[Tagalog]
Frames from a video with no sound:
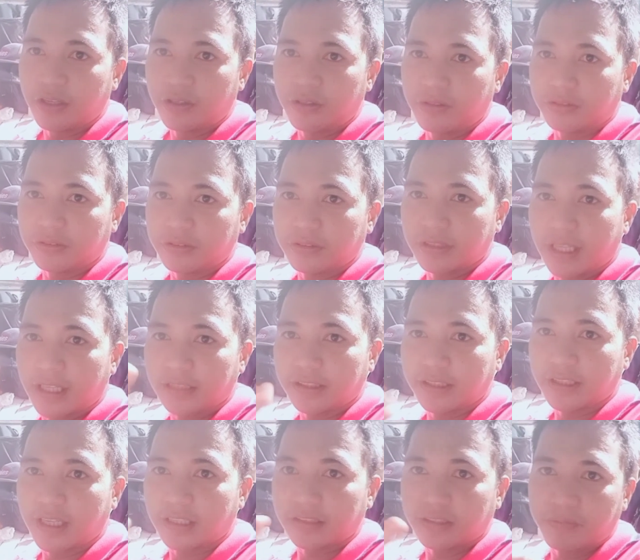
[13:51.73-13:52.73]
yung dati
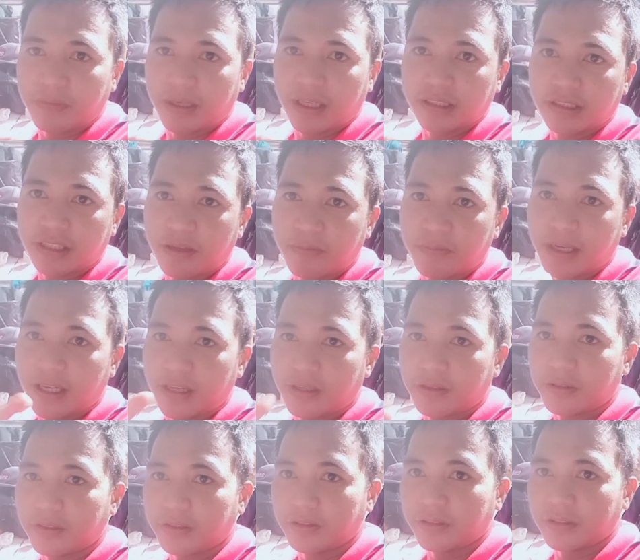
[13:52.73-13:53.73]
nating mga
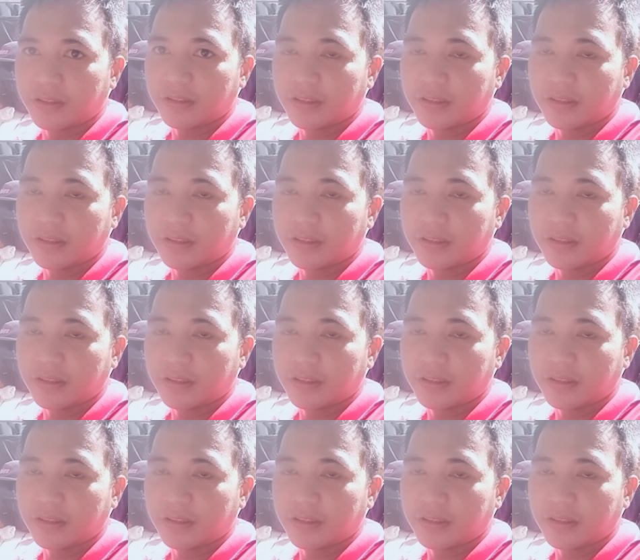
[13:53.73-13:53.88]
trabaho.